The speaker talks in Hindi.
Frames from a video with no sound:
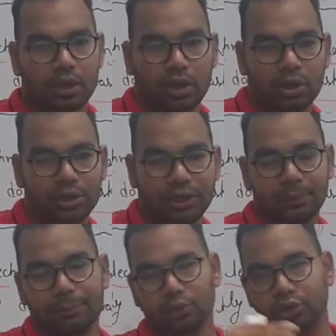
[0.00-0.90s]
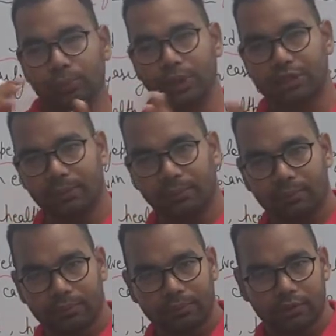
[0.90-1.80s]
और यदि
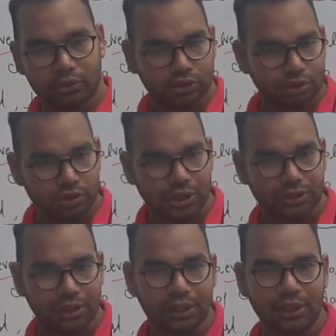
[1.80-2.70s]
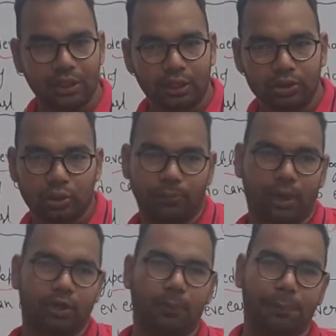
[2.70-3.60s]
पॉसिबिलिज्म जो स्टेज रही तो
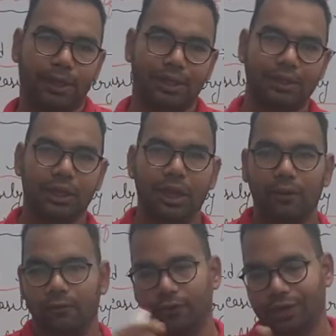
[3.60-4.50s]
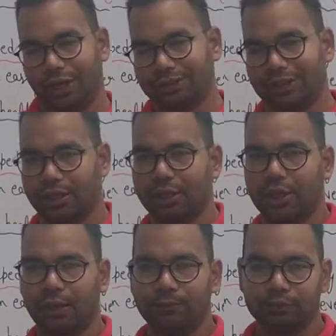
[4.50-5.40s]
मानव प्रकृति का विनाश कर
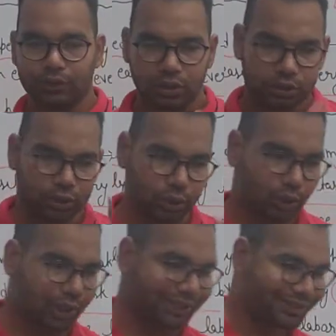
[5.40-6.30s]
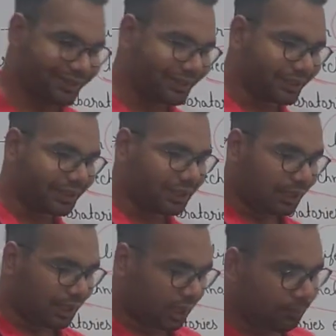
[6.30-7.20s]
देगा दो अलग चीज़ें थी
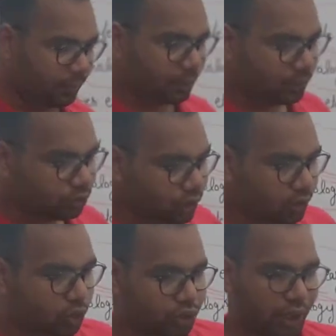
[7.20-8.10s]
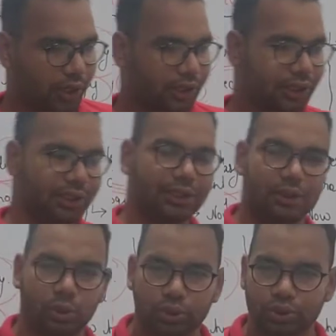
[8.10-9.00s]
अब उसने सोचा कि यदि
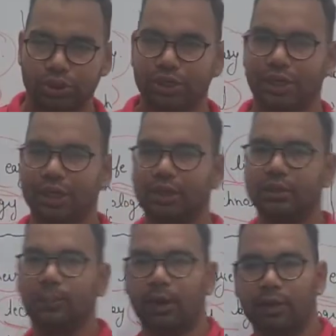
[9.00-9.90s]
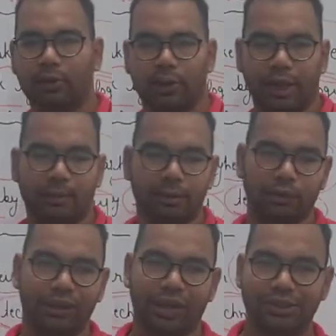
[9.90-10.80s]
दोनों चीज़ें रही तो मानव एक में
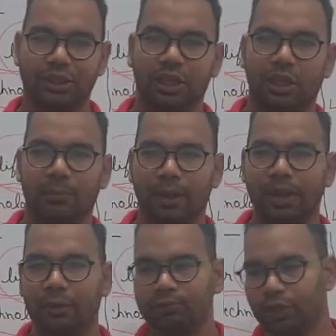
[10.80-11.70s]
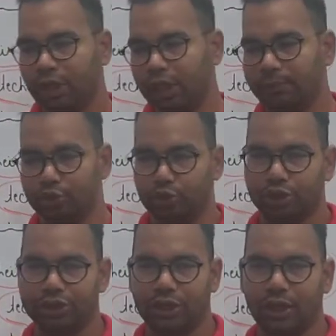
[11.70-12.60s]
तो विकास नहीं कर पाएगा एक में जो
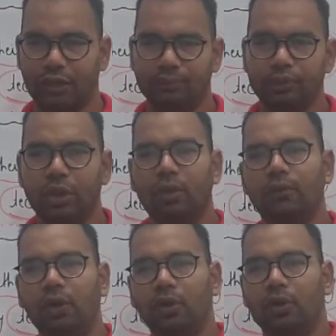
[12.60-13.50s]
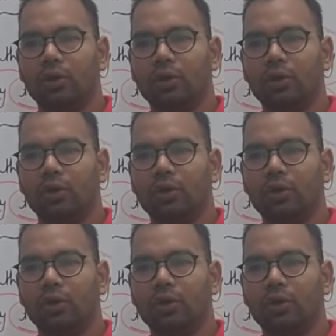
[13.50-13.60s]
नेचर है वो